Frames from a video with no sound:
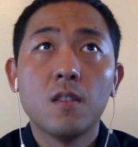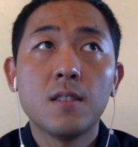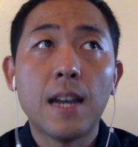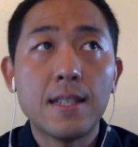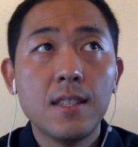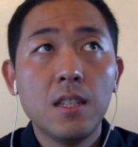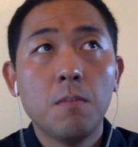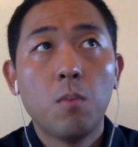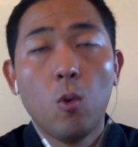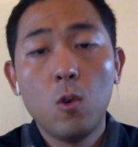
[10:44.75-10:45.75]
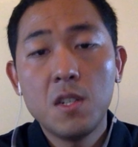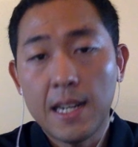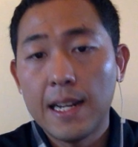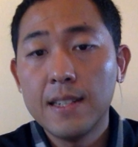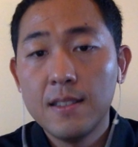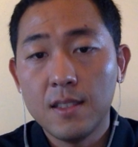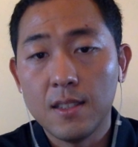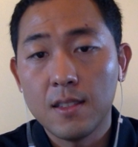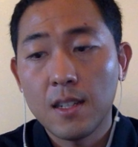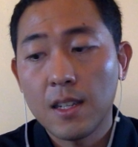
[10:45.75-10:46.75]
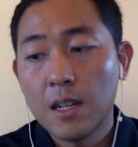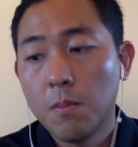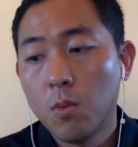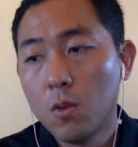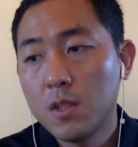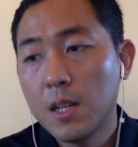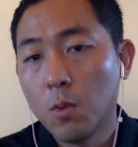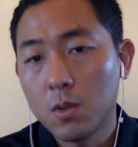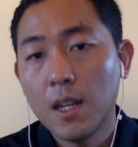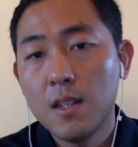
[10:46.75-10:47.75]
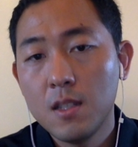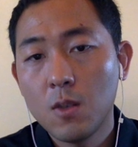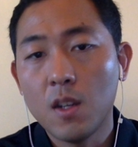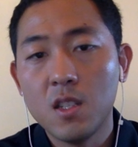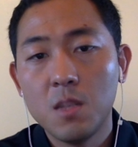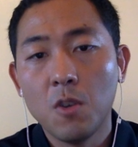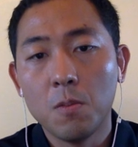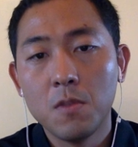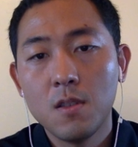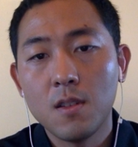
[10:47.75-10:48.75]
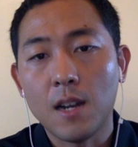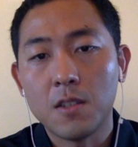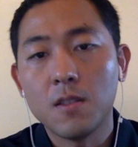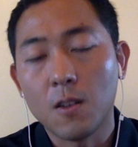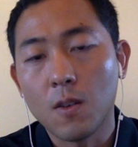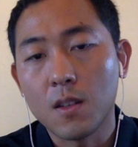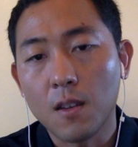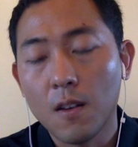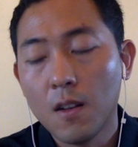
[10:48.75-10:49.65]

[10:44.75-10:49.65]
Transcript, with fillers: 자신이 뭘 잘하는지 자기가 뭘 잘 못하는지 관심이 없는지를 아셔야 될 것 같아요.